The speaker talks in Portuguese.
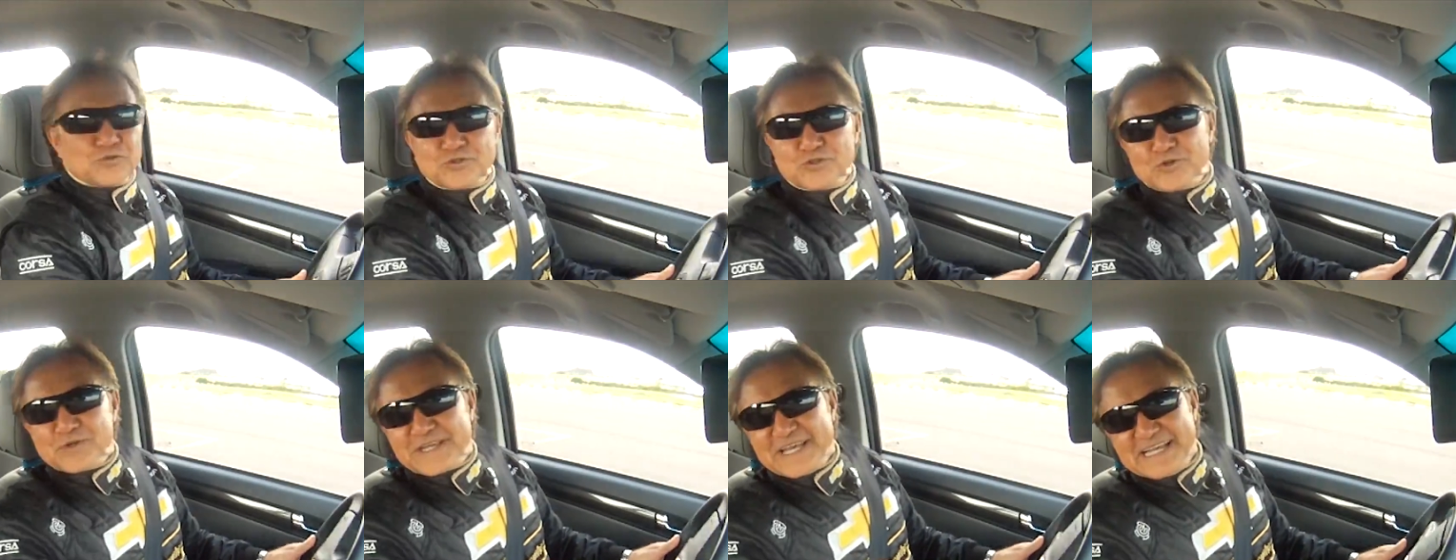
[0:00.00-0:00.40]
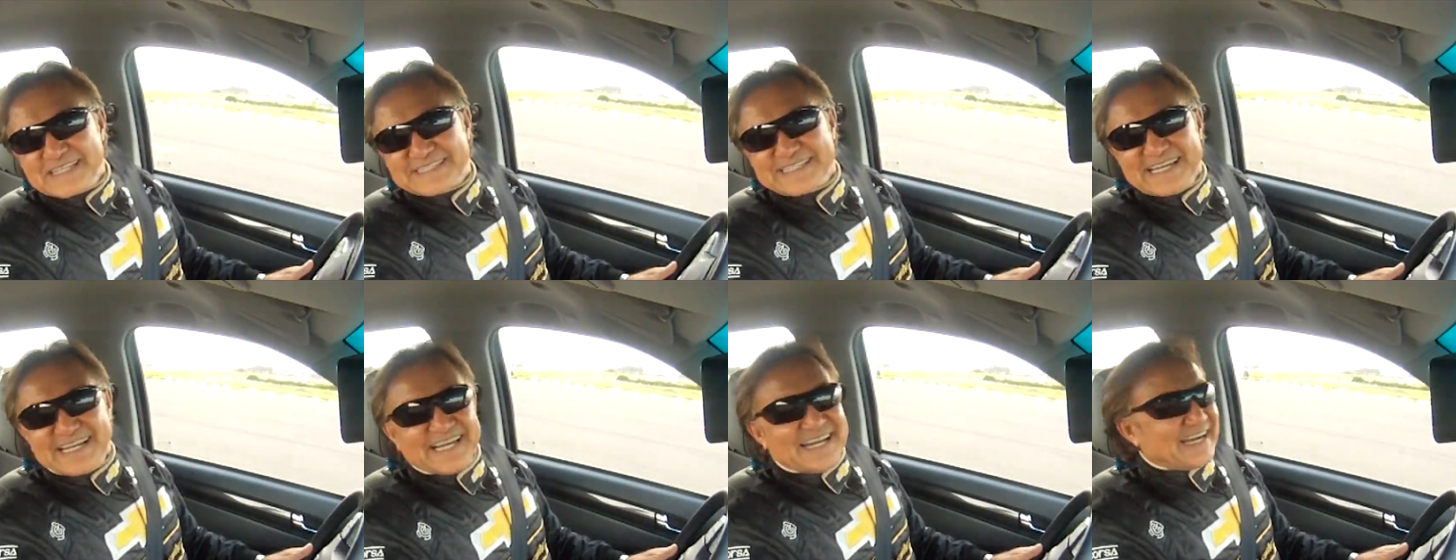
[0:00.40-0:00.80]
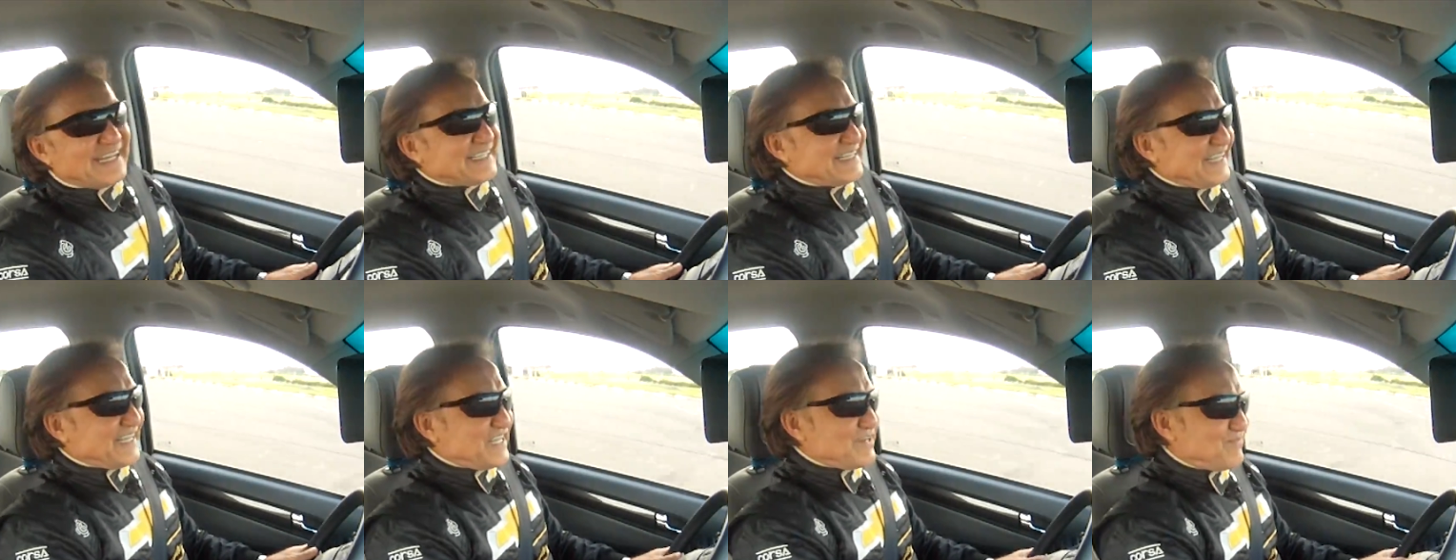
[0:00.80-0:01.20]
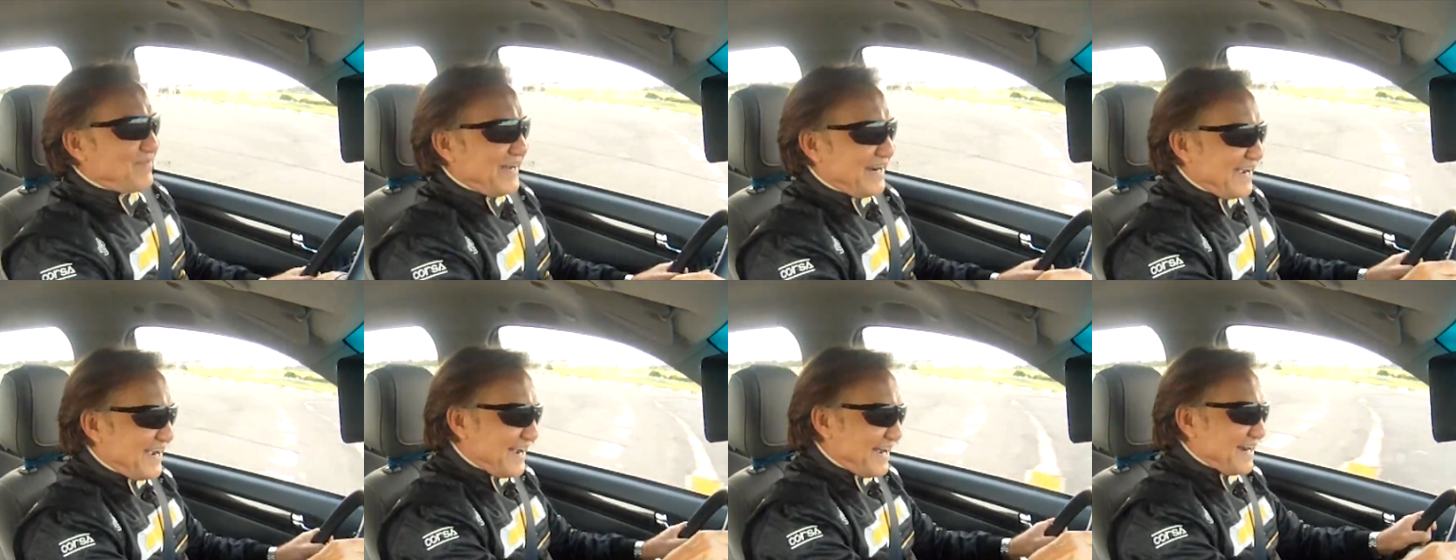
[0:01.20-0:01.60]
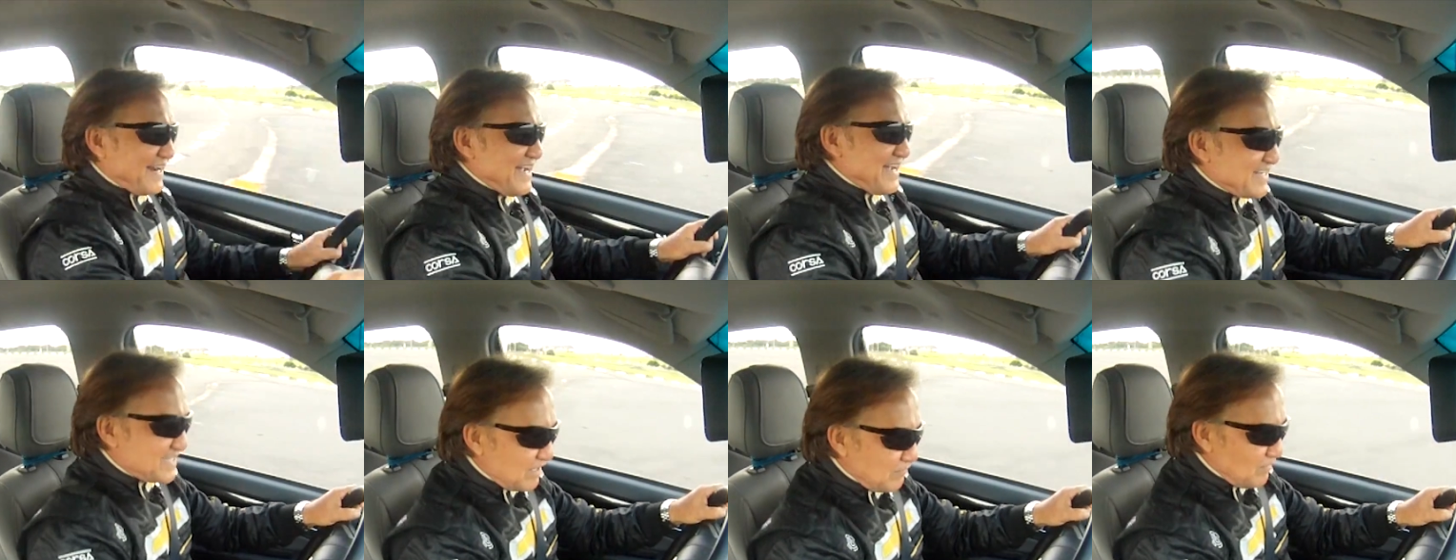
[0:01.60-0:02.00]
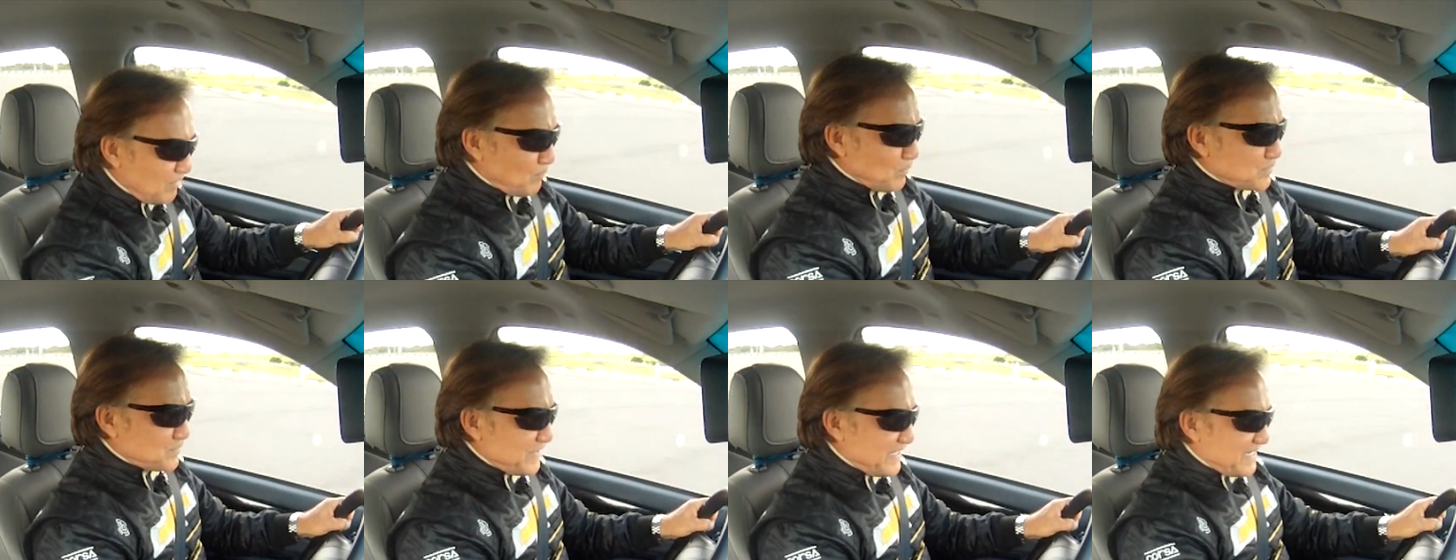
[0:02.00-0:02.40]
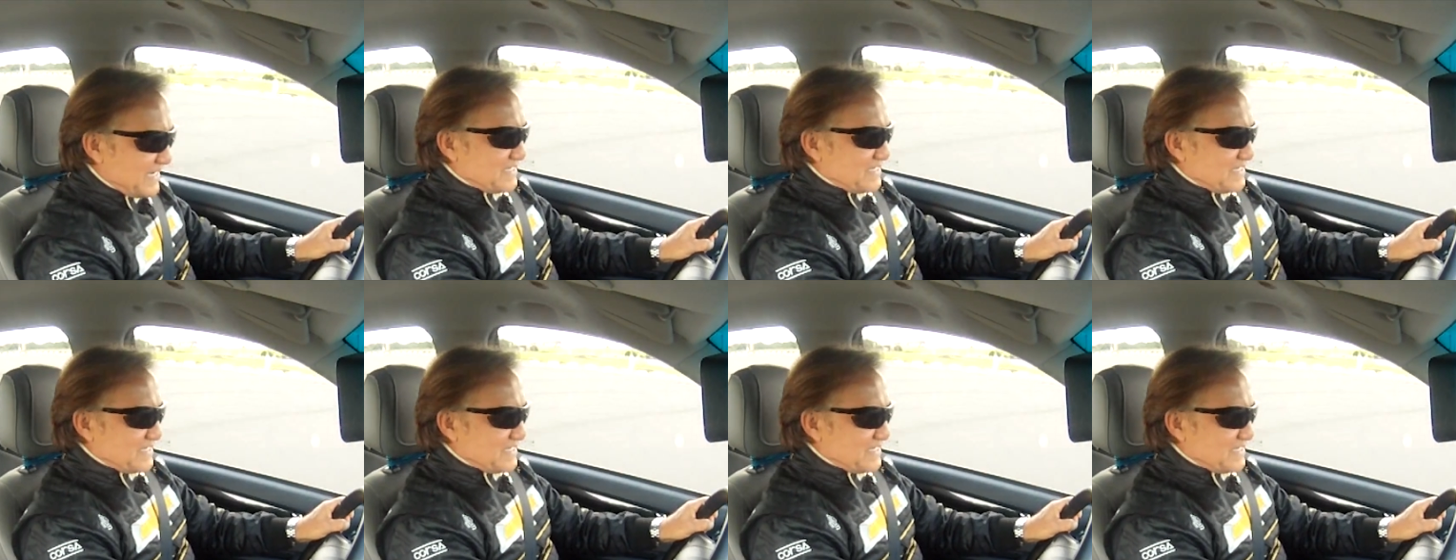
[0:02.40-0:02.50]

Tudo que acelera tem que parar. Então vamos ver